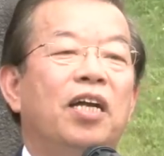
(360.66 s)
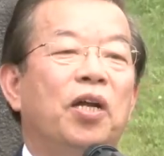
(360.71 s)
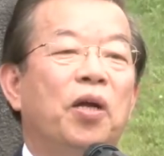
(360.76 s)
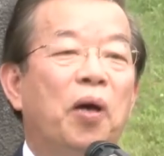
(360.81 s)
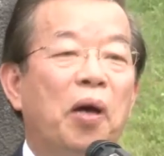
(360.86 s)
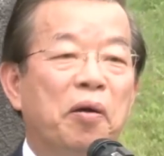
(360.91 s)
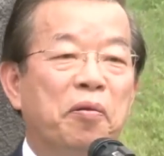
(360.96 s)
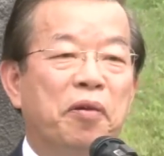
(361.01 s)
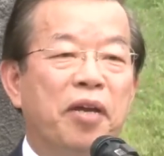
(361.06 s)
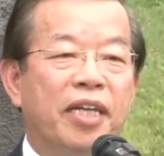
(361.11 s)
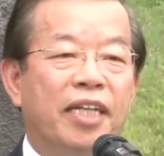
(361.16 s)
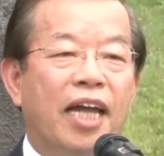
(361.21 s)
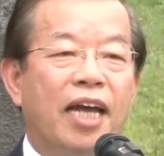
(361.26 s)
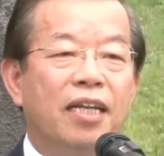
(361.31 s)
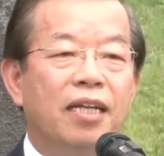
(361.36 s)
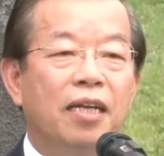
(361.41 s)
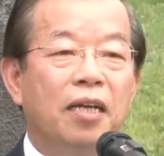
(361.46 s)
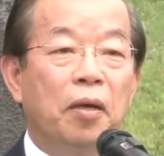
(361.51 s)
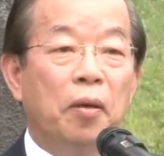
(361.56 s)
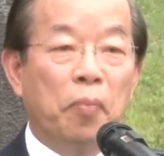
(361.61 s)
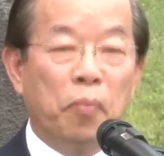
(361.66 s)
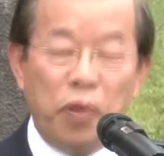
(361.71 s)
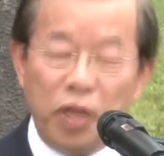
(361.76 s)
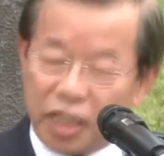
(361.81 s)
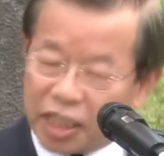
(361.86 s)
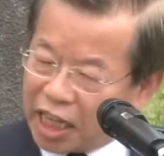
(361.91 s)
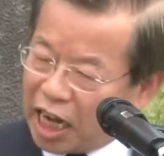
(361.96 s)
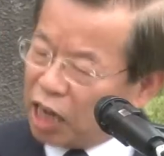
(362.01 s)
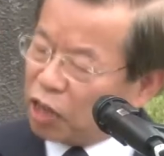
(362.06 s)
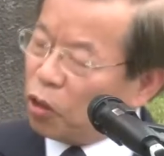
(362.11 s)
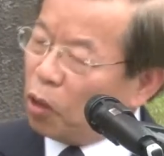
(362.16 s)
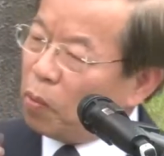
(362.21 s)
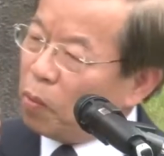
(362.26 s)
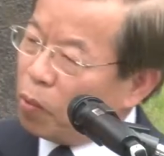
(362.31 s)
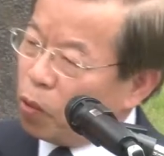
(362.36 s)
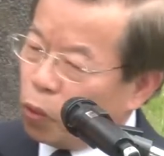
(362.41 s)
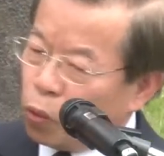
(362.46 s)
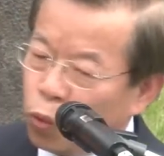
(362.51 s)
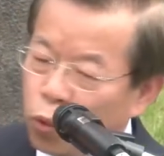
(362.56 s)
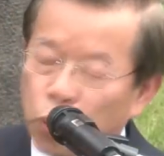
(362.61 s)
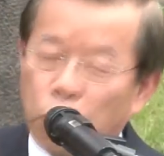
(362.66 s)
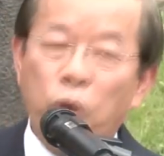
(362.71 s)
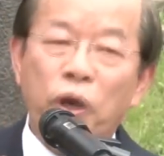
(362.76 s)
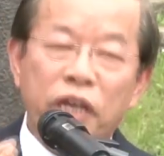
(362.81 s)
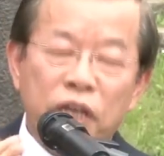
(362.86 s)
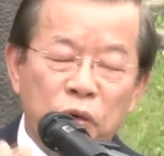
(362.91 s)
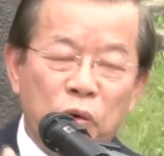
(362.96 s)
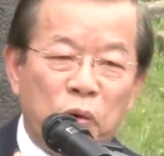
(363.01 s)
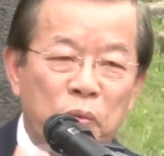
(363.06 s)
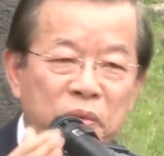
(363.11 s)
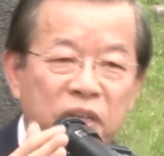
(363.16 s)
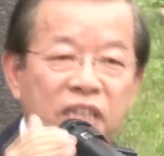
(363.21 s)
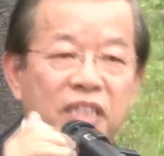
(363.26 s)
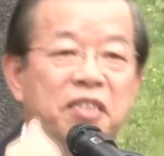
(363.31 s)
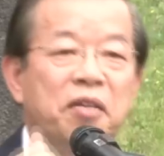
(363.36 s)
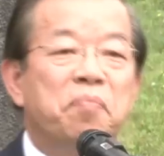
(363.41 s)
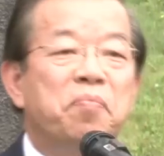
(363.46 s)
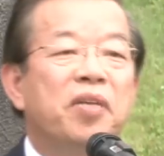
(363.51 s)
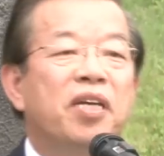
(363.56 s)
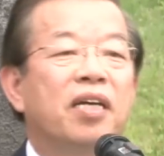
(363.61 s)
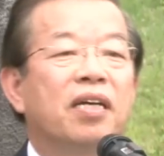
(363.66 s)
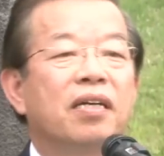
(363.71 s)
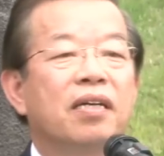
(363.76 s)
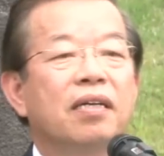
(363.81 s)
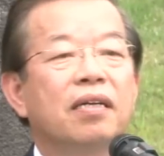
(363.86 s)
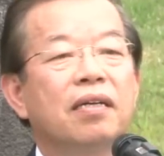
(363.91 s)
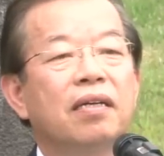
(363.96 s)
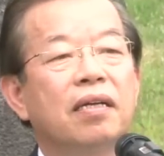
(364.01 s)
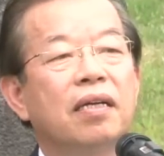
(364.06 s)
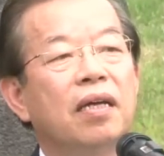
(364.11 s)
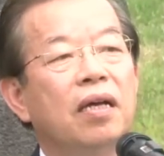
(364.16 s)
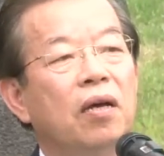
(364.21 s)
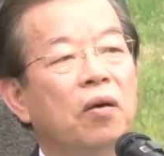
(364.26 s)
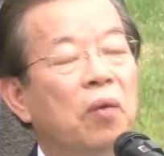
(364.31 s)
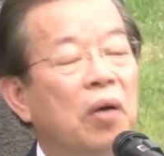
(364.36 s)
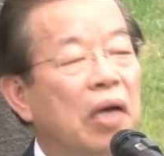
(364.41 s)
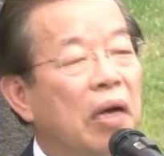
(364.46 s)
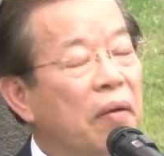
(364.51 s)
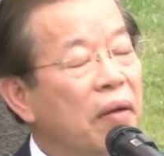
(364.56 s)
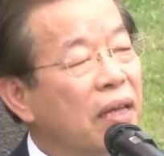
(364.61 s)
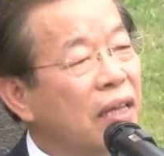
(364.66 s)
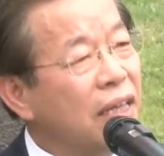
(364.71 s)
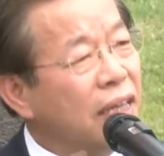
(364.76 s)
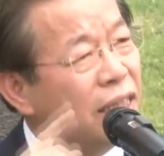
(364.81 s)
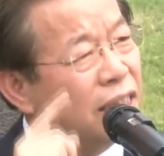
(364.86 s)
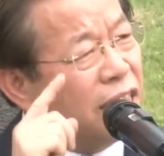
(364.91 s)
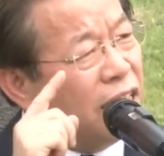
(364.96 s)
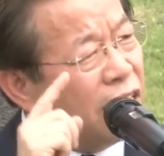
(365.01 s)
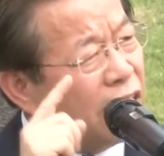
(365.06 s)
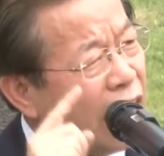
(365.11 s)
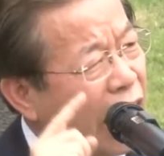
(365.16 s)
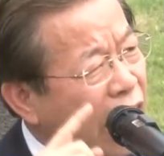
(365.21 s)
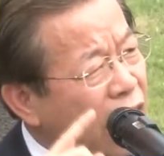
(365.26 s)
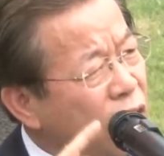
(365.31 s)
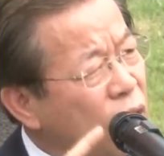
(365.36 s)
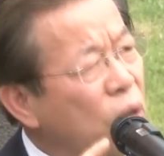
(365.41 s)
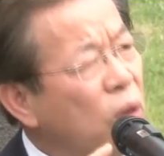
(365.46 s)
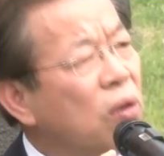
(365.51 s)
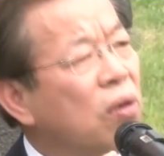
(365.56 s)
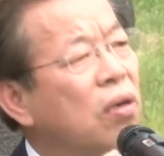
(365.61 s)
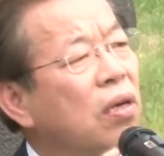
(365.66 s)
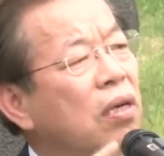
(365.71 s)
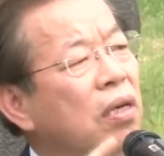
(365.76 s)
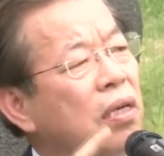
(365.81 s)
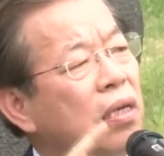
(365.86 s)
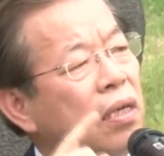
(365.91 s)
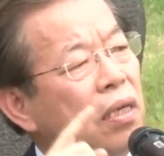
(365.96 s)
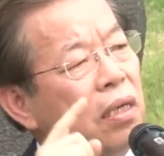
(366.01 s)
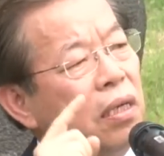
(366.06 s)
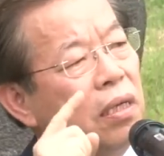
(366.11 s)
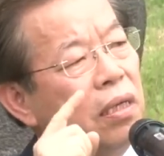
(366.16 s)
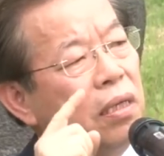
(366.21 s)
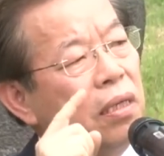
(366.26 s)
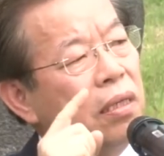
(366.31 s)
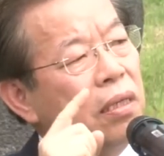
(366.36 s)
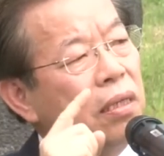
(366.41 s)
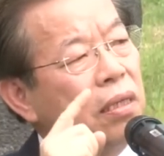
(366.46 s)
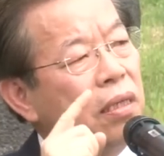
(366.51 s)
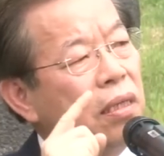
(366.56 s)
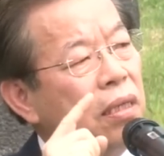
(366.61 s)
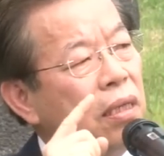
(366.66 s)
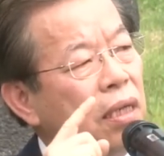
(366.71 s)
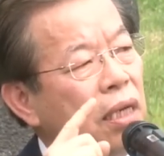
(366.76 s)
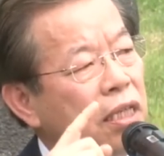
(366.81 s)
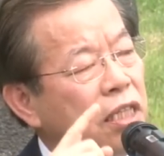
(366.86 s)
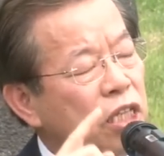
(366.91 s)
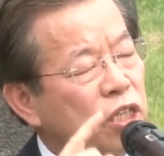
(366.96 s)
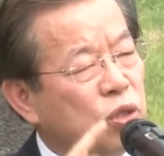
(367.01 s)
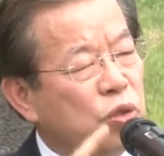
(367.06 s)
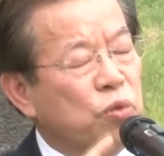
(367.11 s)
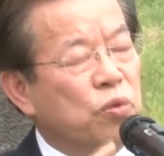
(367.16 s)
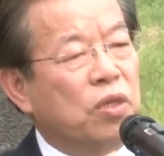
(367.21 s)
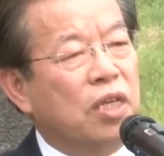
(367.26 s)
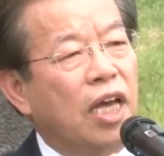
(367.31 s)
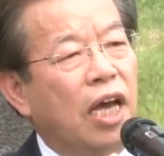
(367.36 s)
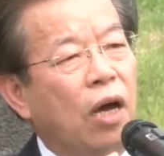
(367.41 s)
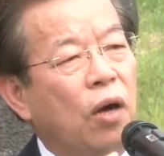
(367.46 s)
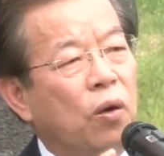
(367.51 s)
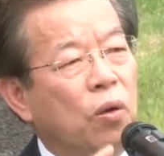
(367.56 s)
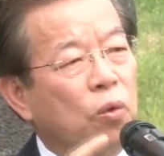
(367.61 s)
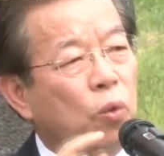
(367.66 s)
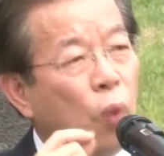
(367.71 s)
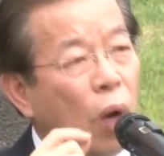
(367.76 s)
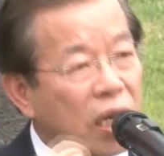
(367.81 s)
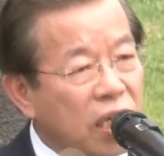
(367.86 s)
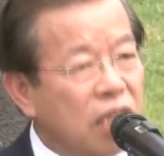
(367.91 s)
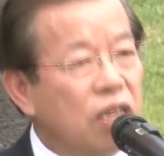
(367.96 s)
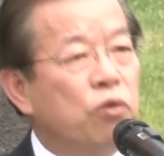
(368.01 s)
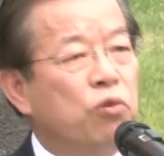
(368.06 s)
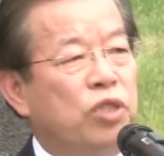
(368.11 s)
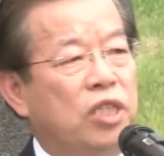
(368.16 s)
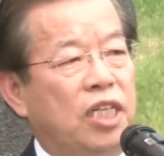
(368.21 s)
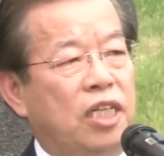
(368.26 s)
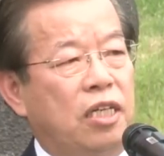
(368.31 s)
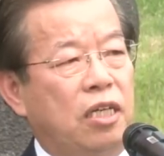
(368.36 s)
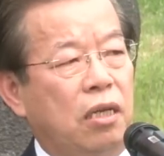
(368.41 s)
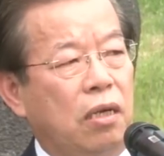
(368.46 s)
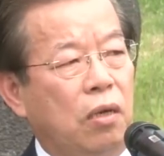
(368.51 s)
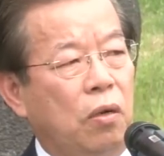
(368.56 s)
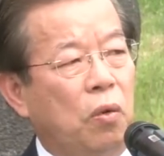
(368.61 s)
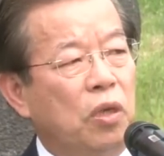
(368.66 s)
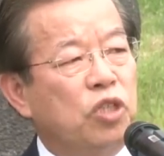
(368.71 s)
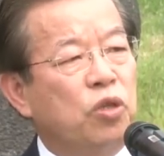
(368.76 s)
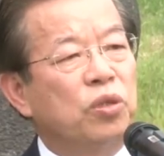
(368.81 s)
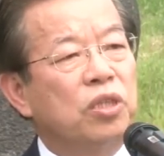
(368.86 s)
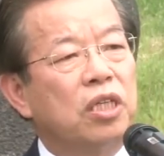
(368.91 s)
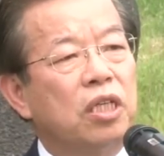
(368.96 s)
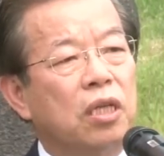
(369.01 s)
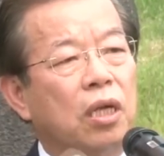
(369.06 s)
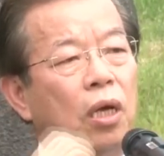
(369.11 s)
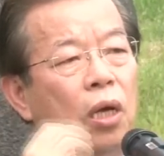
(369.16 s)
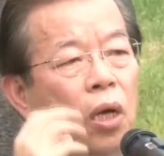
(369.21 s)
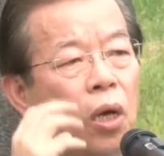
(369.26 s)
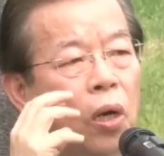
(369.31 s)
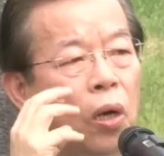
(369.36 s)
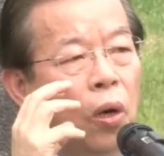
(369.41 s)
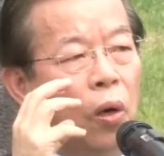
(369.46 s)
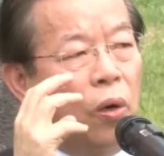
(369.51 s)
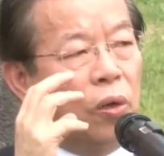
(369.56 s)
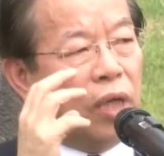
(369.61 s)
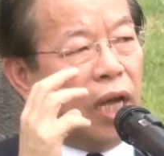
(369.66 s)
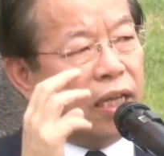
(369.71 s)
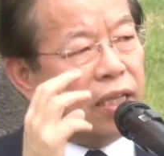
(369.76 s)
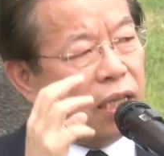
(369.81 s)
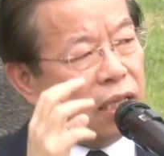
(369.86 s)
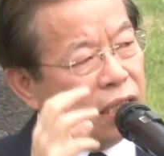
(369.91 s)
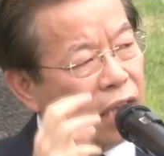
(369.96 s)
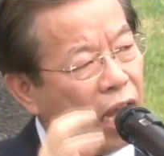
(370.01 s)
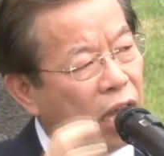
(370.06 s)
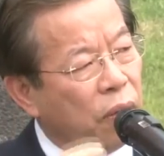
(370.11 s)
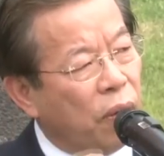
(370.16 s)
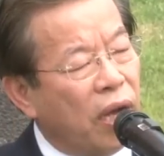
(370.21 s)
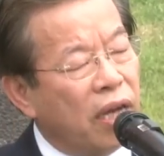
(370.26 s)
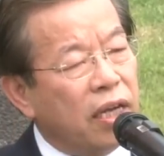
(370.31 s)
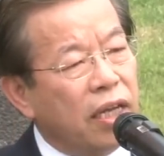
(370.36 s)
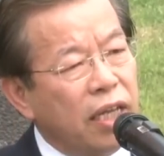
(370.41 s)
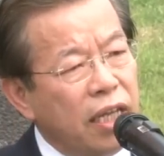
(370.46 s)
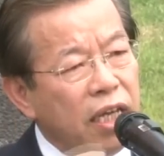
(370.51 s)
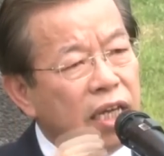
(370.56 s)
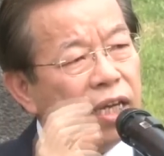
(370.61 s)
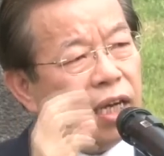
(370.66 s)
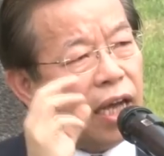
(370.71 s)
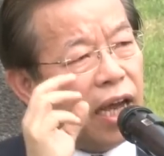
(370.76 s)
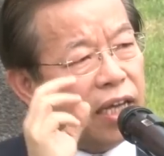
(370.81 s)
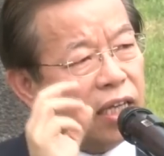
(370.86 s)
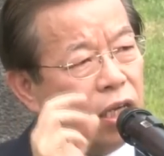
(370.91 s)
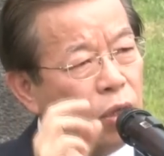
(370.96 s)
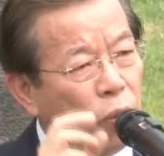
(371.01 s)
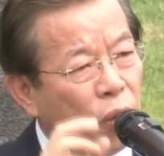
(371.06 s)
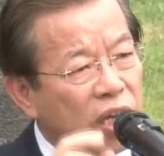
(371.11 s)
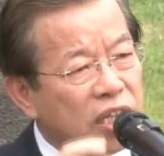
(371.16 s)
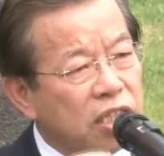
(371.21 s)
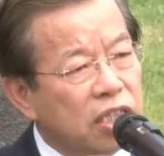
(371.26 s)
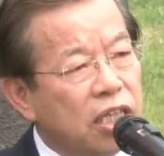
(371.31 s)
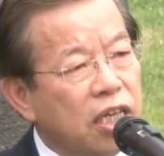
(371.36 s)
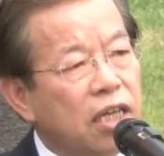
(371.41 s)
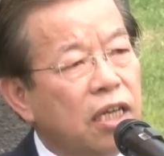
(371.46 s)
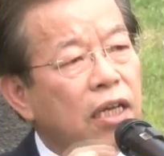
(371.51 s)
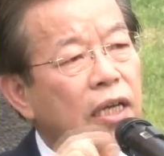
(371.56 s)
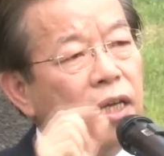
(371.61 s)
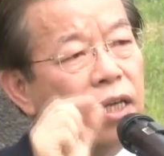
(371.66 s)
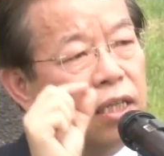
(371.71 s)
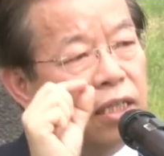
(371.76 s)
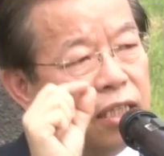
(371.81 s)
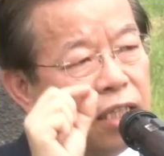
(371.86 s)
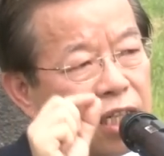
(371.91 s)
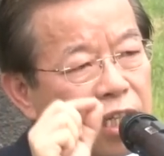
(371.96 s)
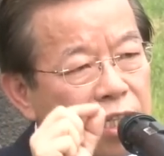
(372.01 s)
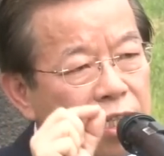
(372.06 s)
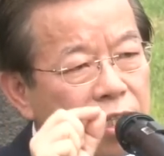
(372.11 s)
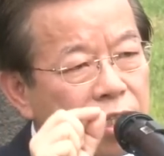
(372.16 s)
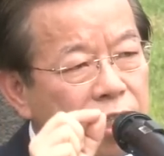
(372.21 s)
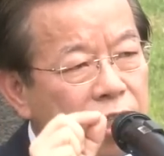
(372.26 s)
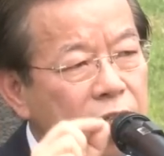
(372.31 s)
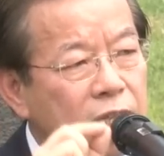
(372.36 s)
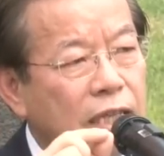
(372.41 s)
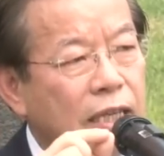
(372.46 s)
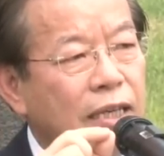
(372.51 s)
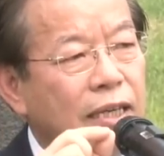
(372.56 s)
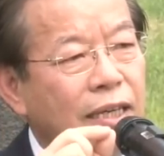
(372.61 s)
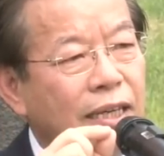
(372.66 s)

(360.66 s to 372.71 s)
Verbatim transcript: 拢会记得，每一天拢无愧于我们的生命。我感觉这内容，以这事件，吼，我个人，我相信，互咱的台湾应该去反省这个死